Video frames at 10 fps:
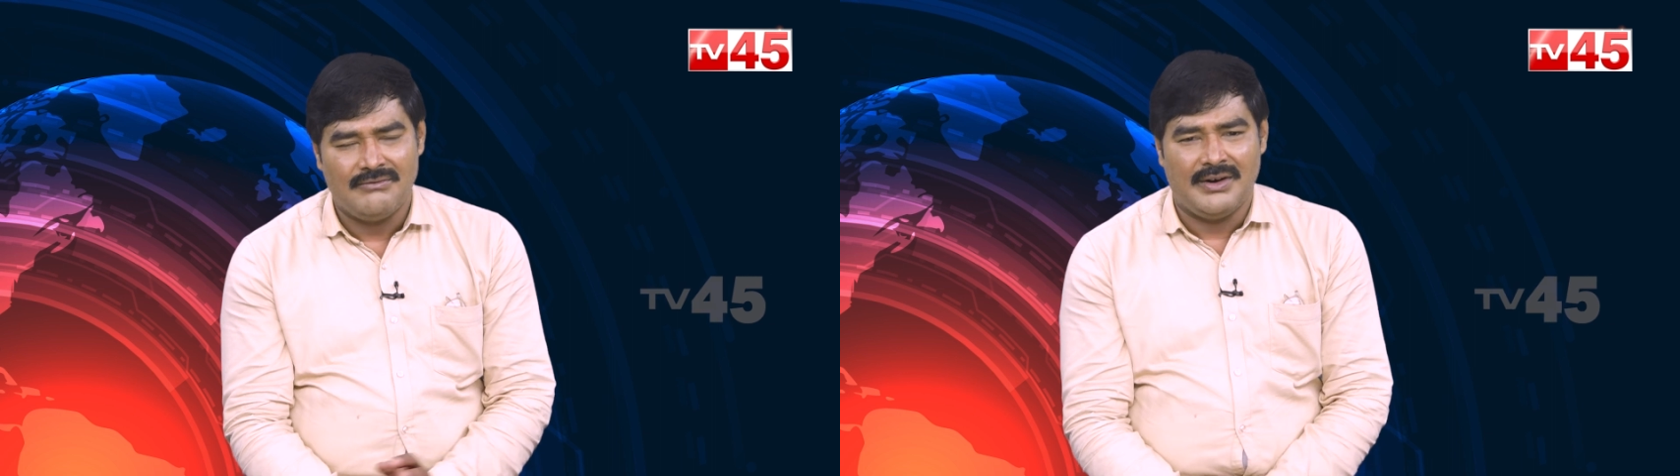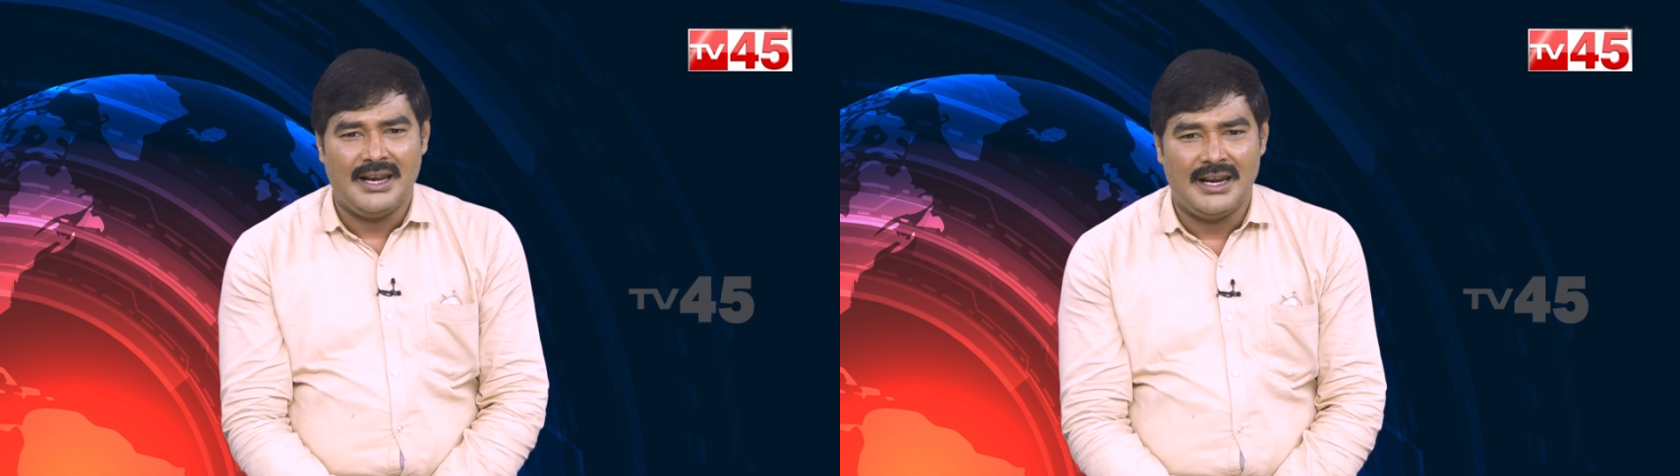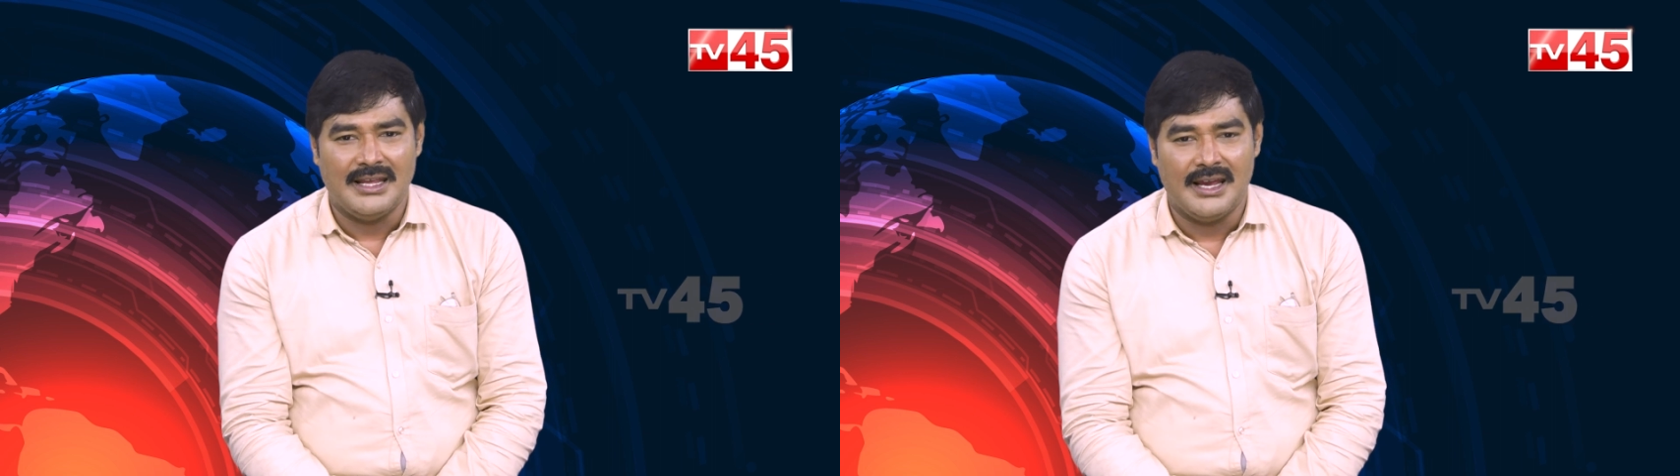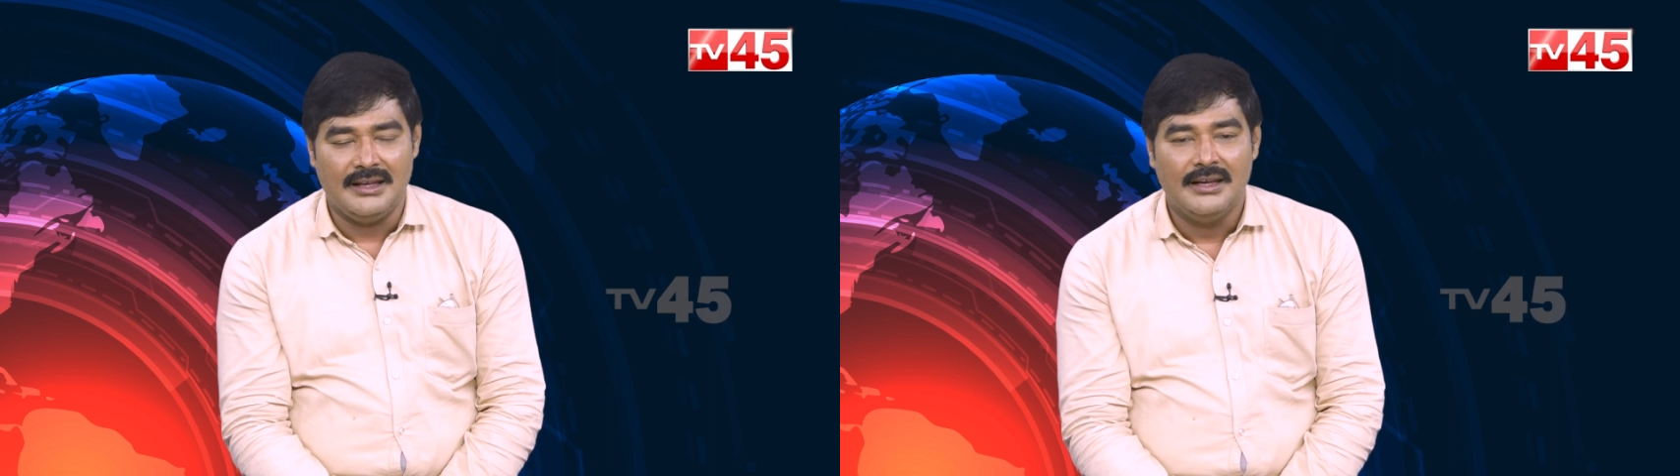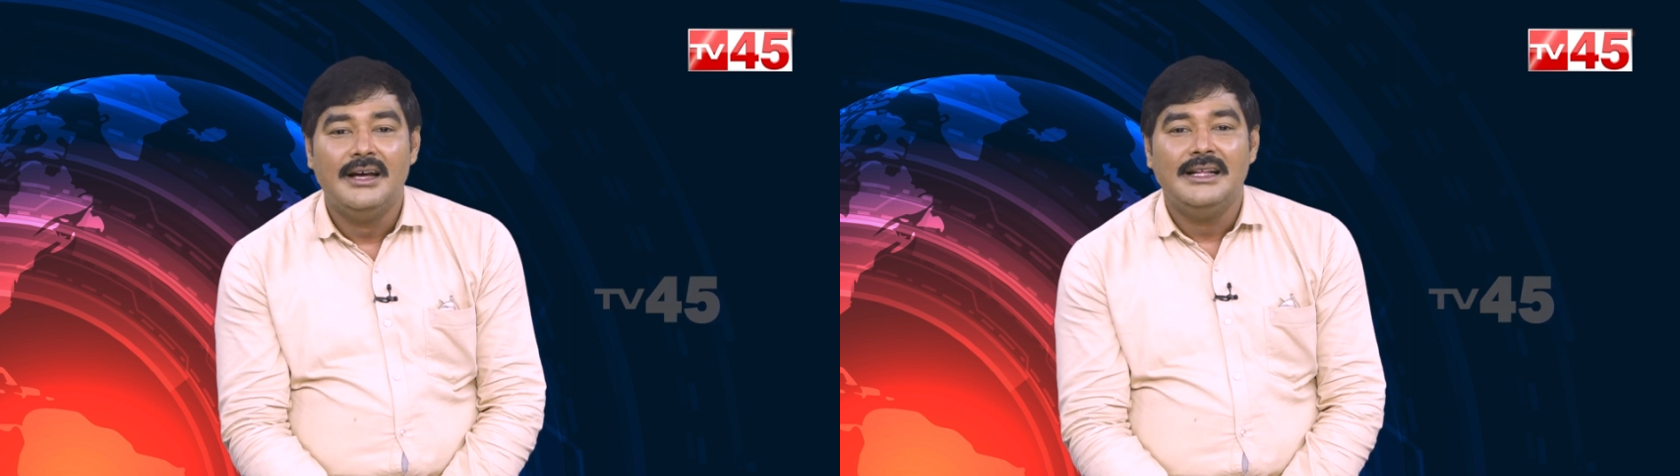వైరల్
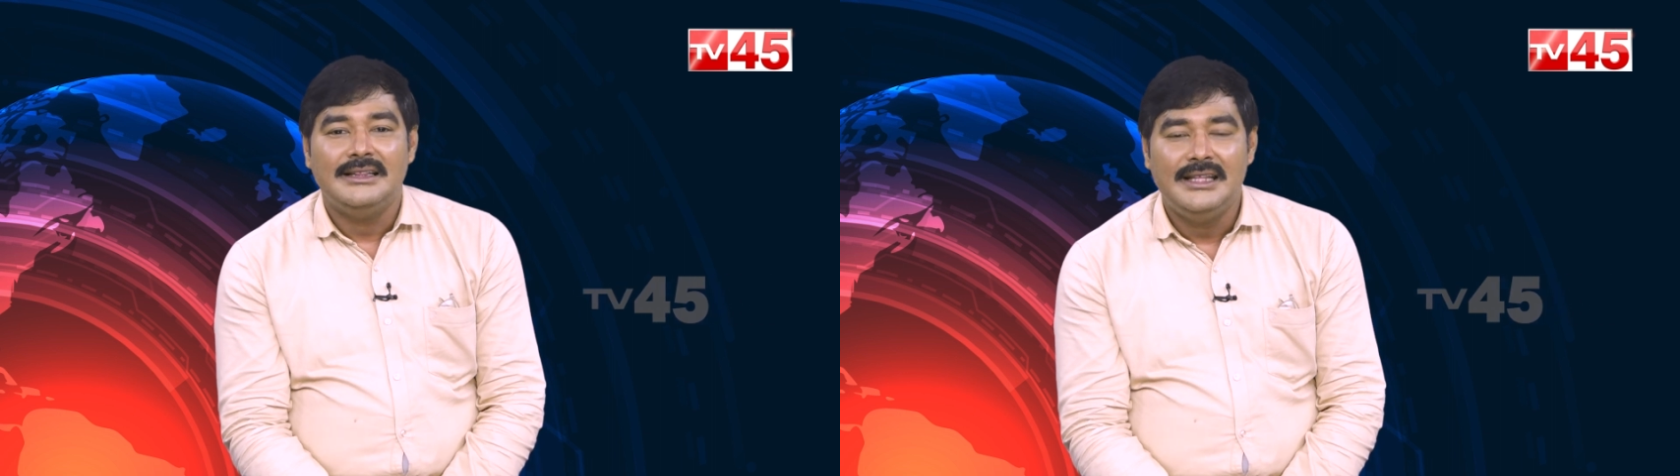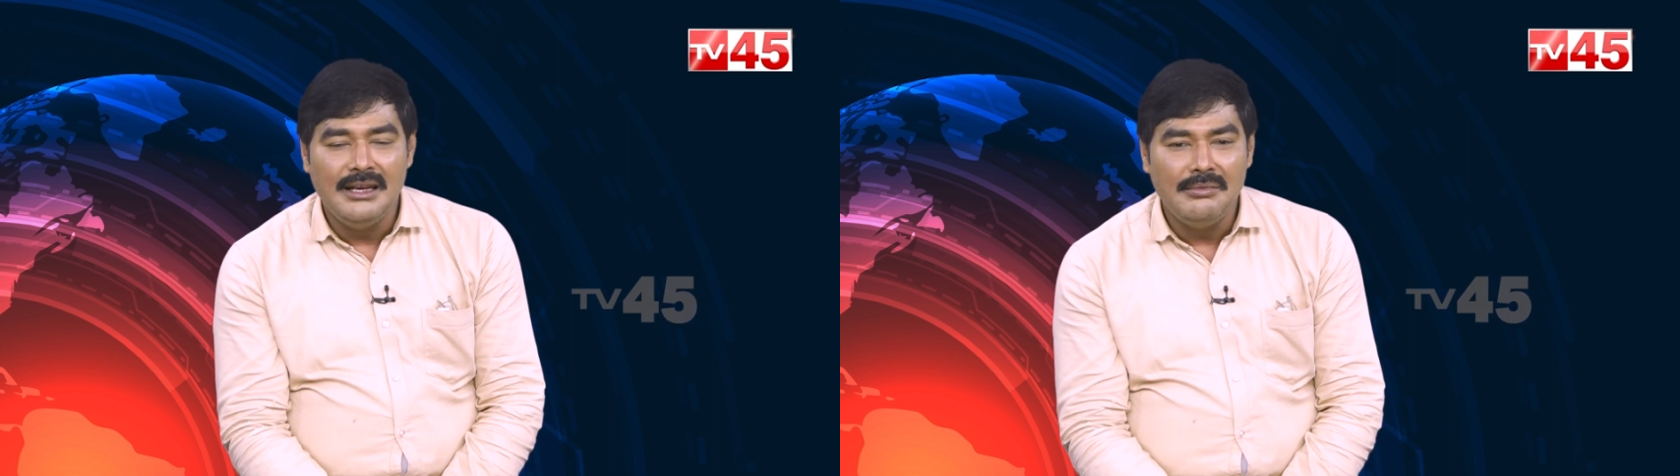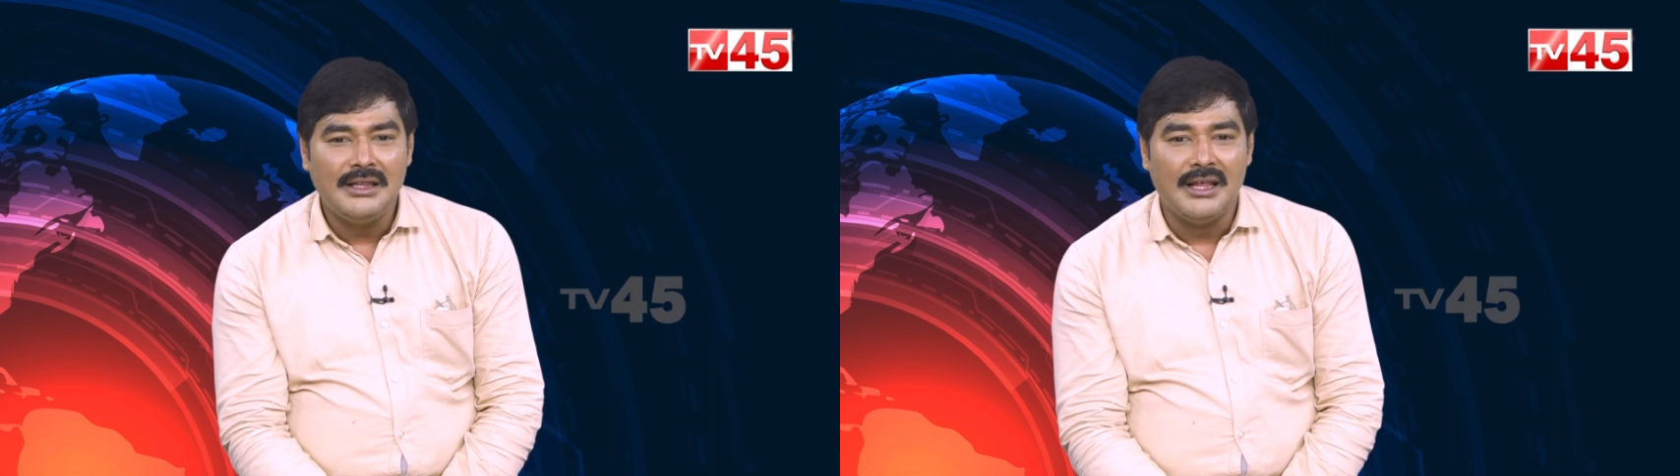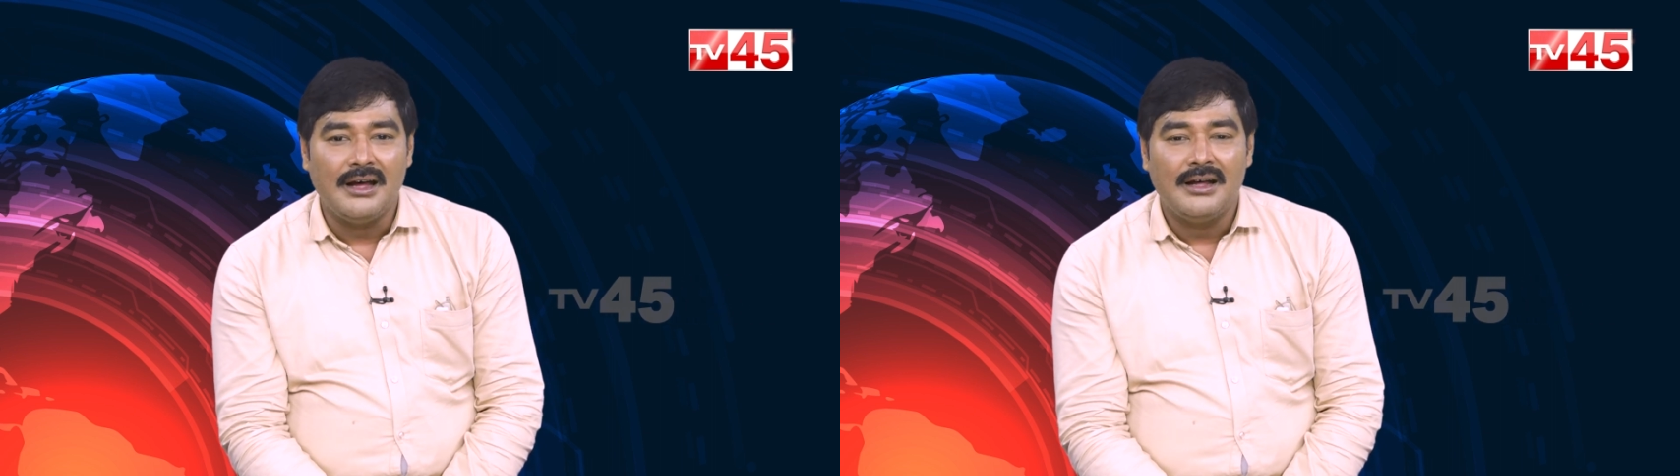అయ్యాయి దీని మీద